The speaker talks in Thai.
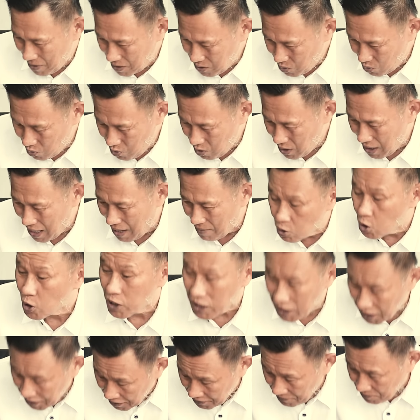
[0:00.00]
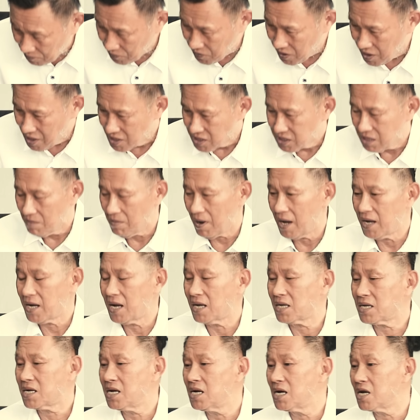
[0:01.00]
ไปอยู่โรงแรมรถอินสมัย
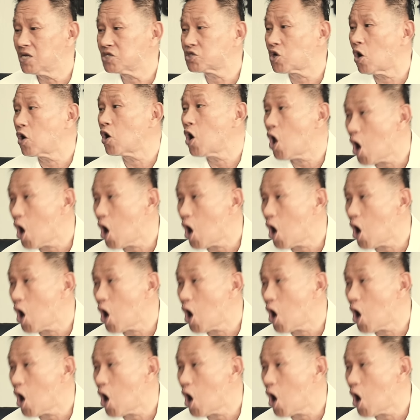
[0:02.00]
นั้นคืนละสอง